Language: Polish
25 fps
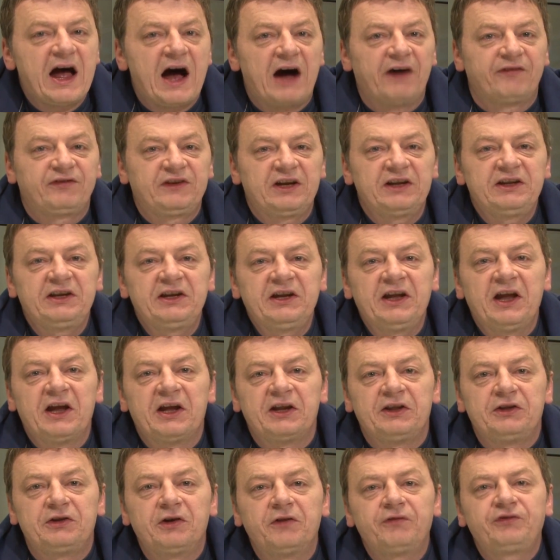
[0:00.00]
A wtedy
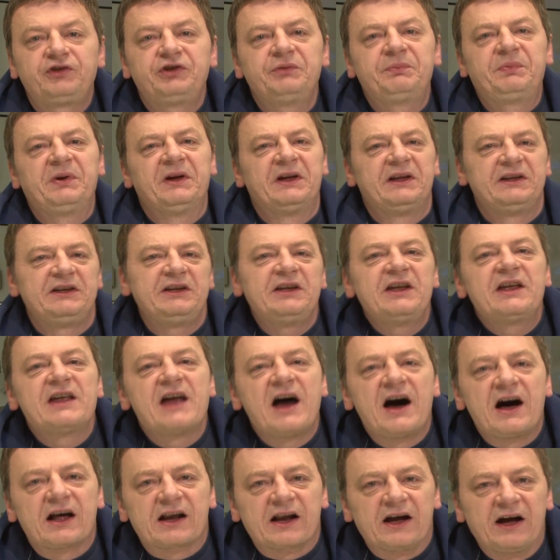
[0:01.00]
dowcip nie
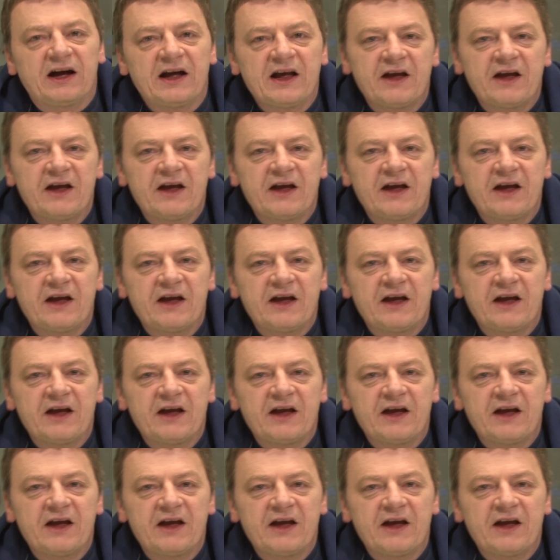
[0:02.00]
jara.